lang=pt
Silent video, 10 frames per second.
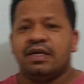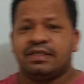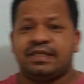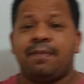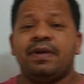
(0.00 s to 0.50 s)

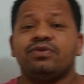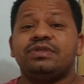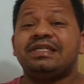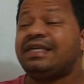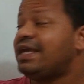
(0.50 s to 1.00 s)

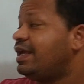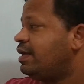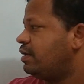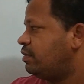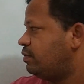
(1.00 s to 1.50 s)
sabendo-se
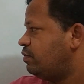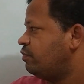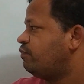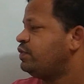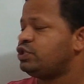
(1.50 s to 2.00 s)
que
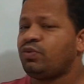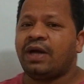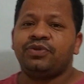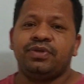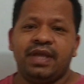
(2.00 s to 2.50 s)

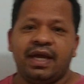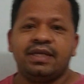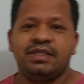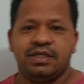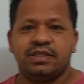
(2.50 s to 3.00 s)
24
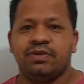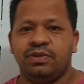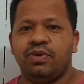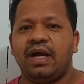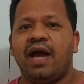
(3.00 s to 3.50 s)
delas são
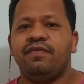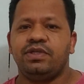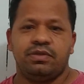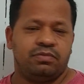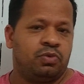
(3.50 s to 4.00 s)

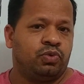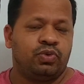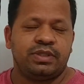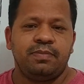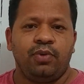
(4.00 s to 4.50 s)
intocáveis, não
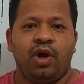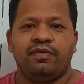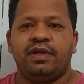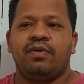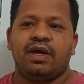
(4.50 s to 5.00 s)
estou sem
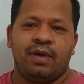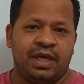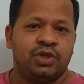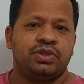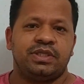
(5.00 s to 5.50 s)
prova, né? Eu
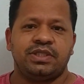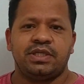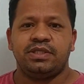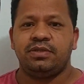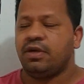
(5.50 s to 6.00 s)
acredito que seja
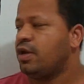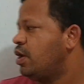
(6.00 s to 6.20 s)
assim.